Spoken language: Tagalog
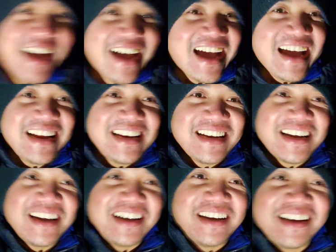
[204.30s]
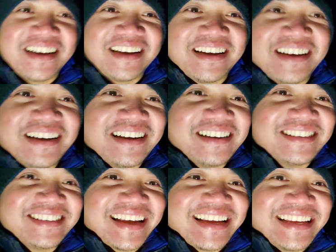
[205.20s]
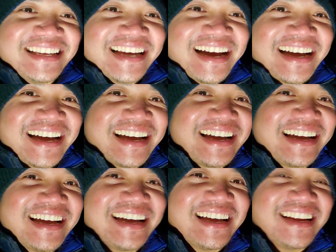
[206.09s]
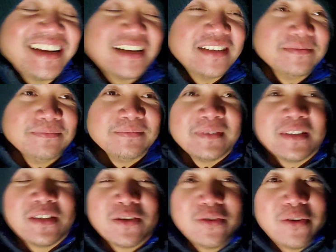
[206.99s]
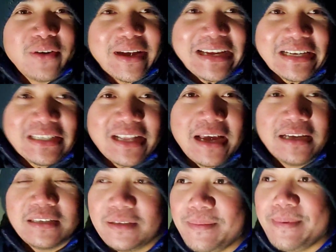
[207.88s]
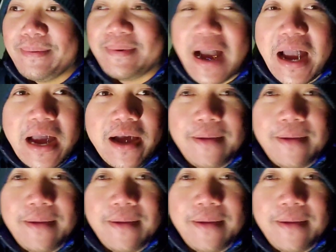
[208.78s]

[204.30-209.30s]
hi Tabs ayan so ayan so may mga